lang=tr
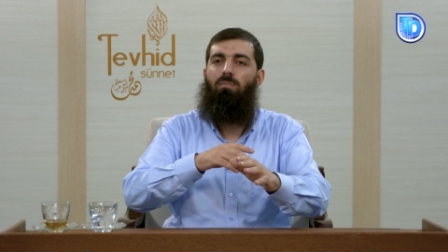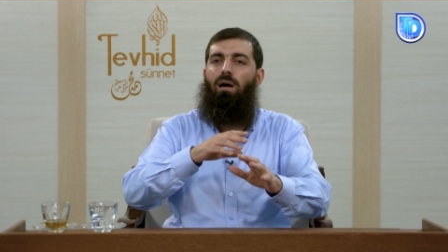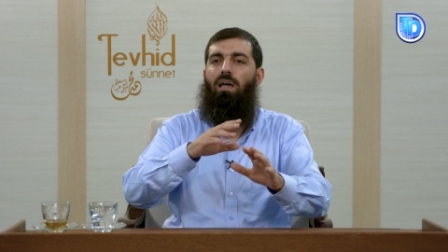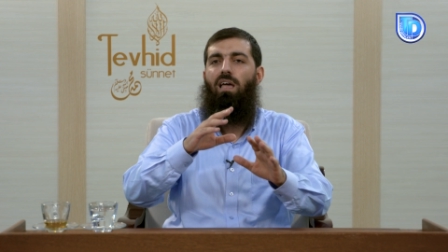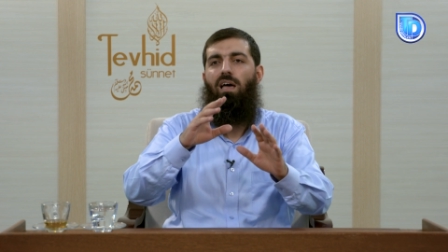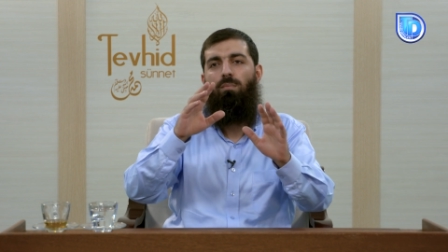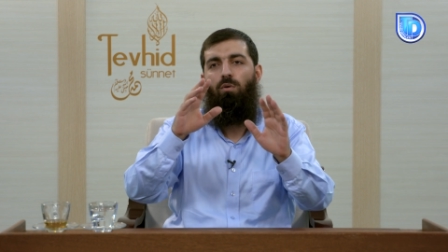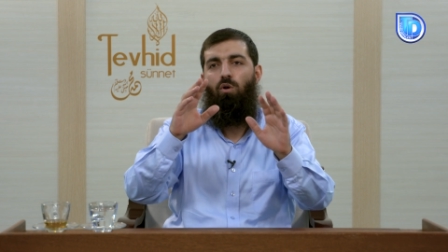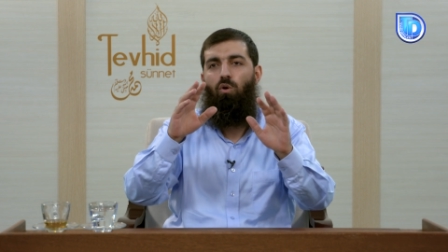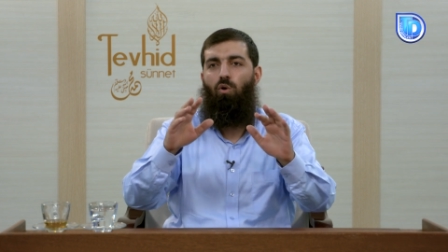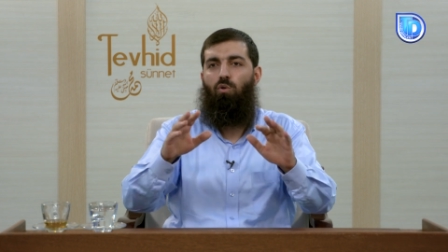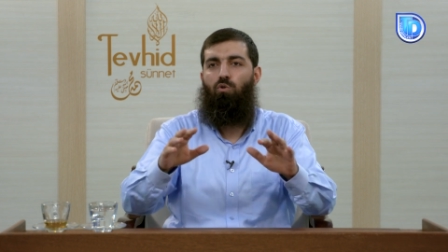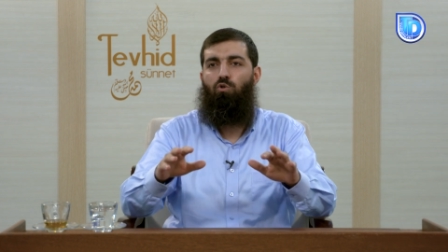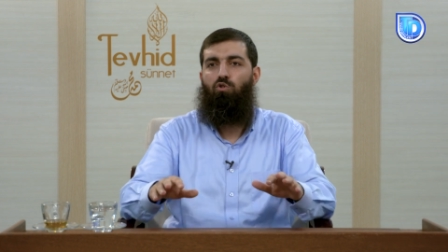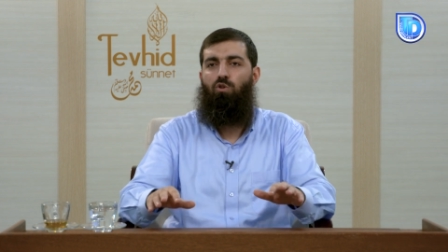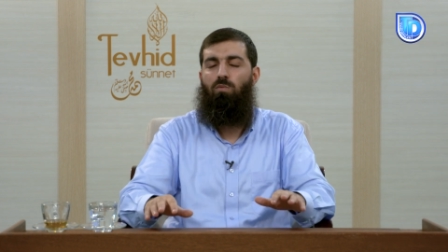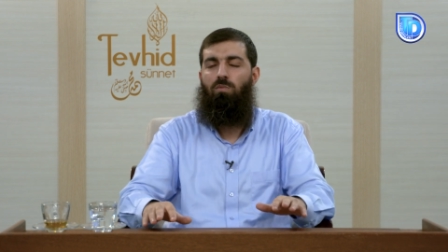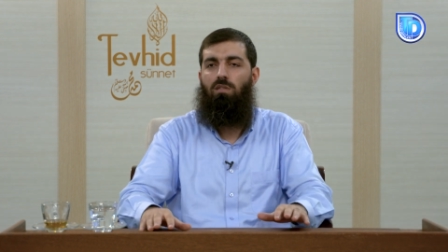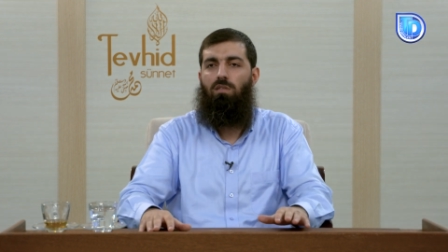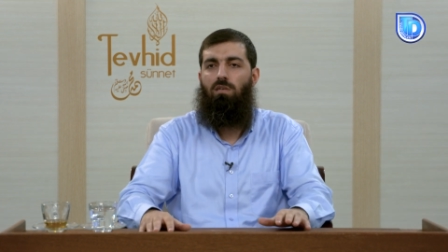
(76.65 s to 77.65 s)
Bayağı bir
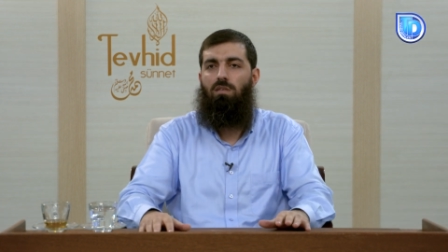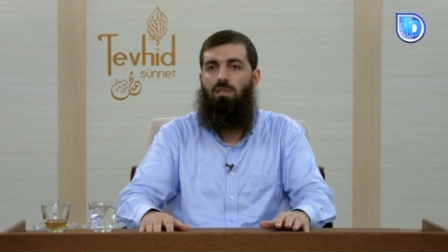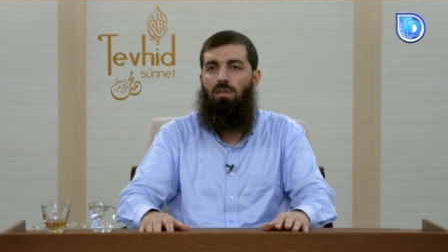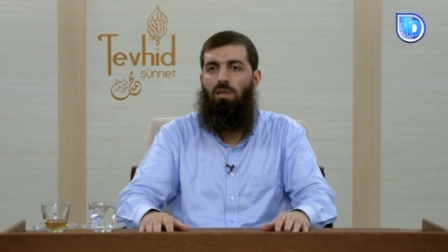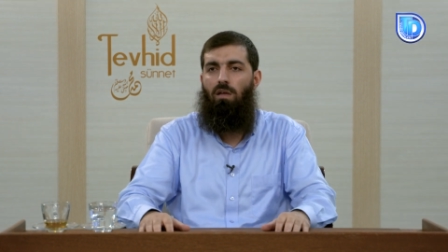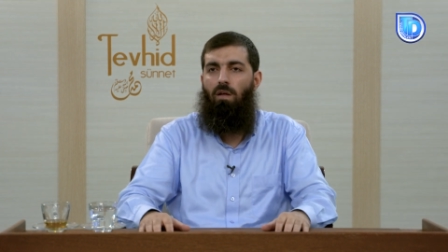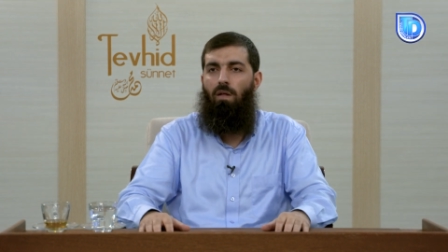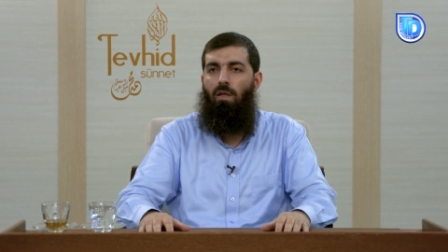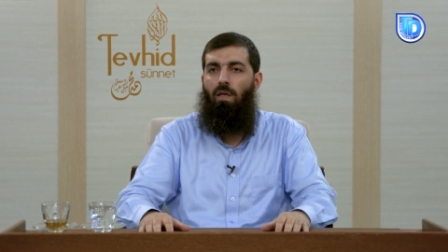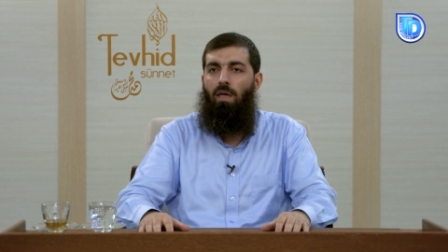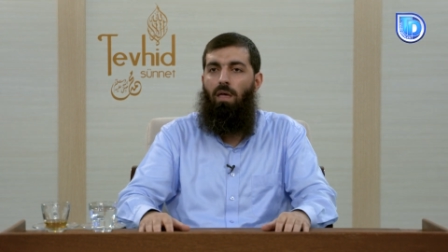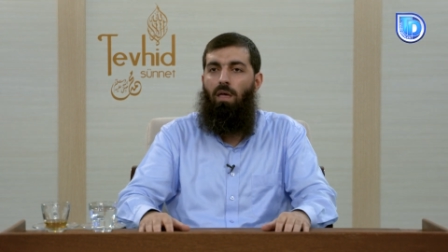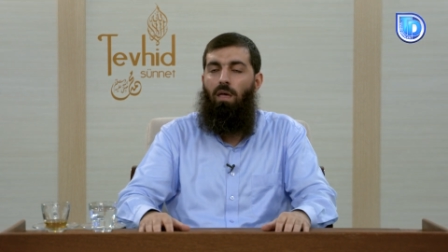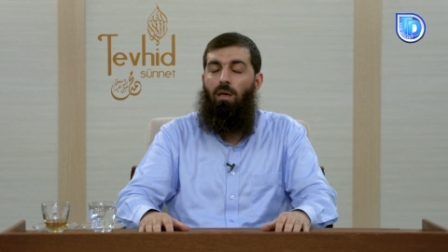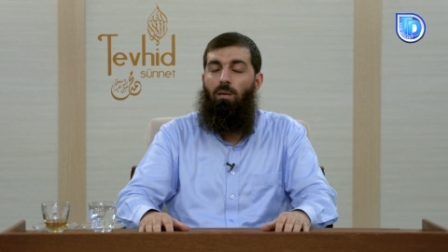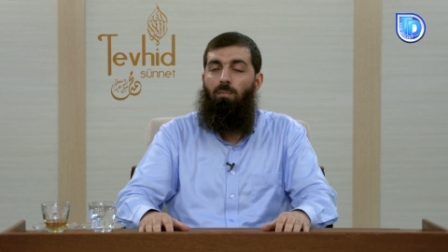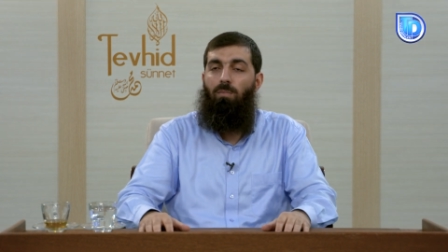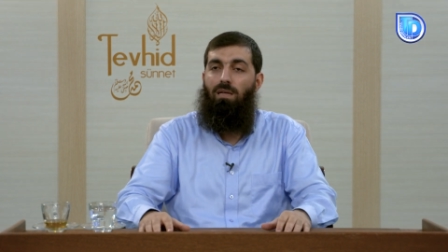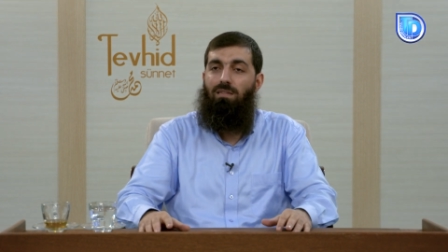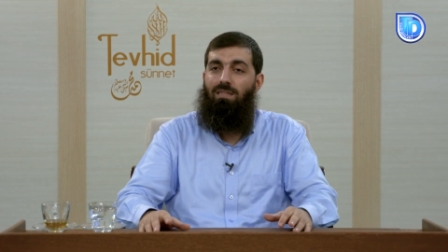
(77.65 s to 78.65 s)
konuştu bitirdi.
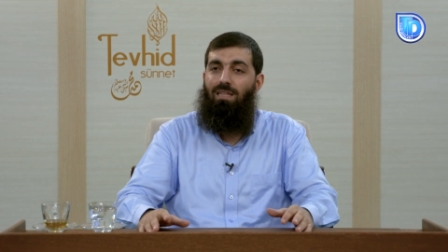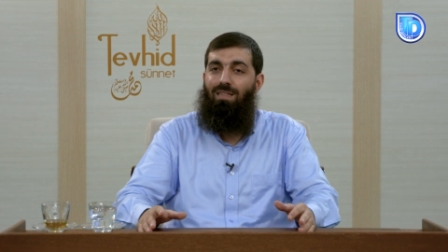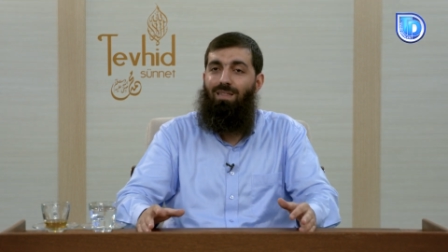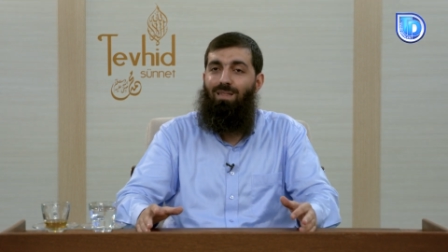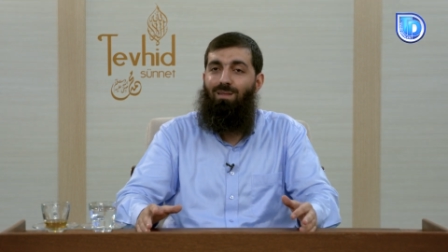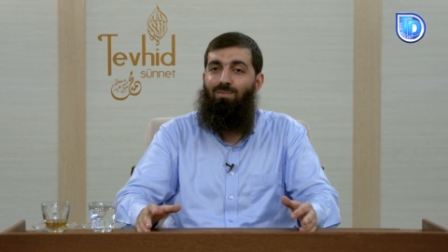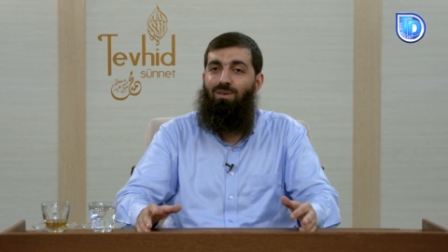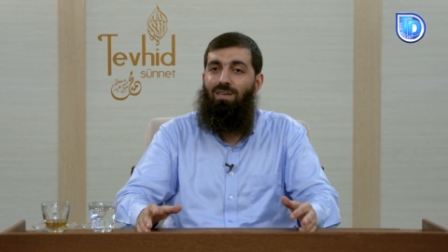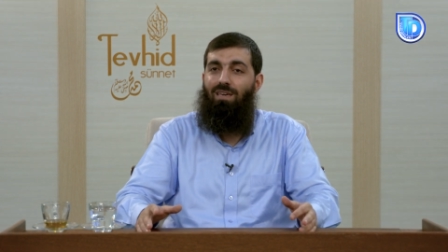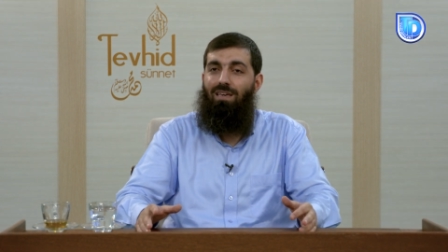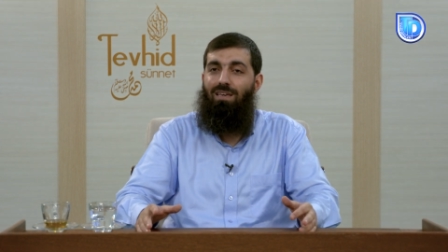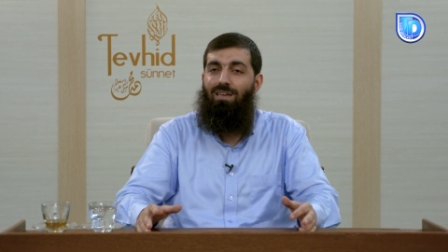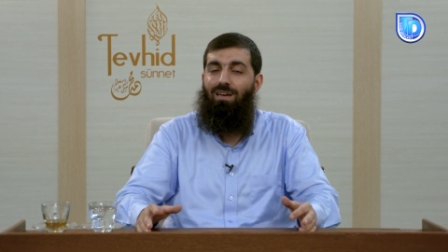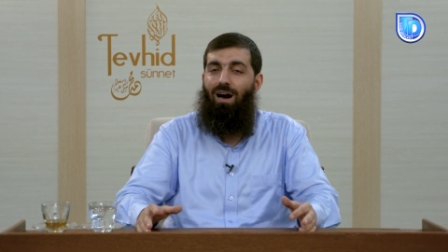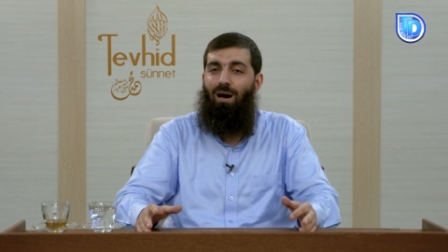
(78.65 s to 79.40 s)
Ben de dedim ki